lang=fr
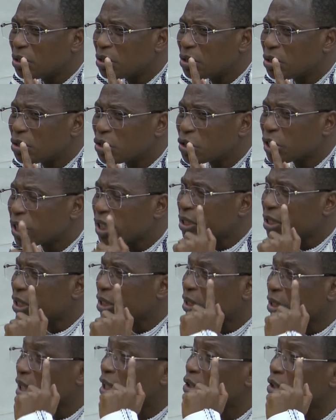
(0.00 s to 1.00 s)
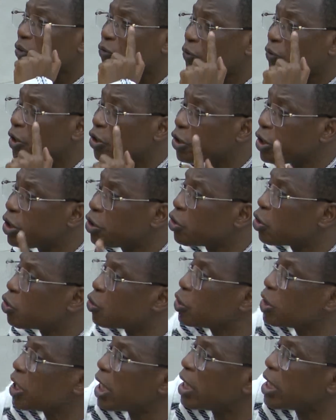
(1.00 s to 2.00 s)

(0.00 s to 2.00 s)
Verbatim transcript: j'ai été très réfléchi, je suis allé